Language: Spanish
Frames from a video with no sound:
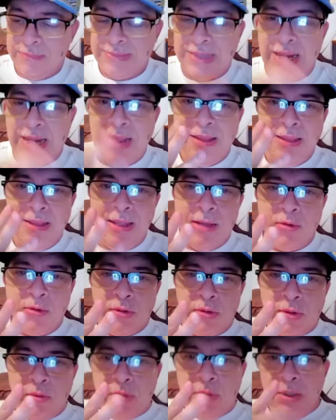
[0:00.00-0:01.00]
Tres días
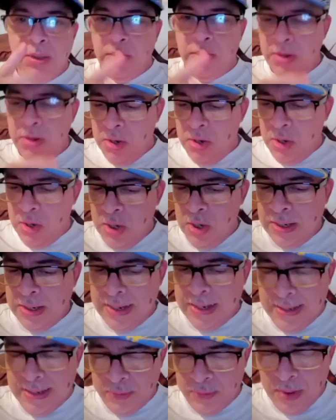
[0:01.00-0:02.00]
consecutivos
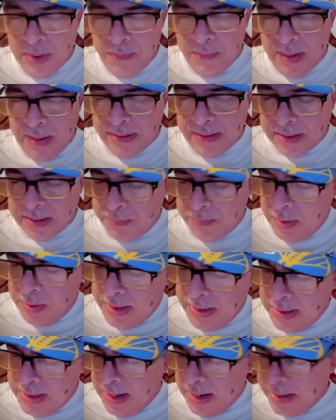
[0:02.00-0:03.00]
ganando en el plan de Capulina.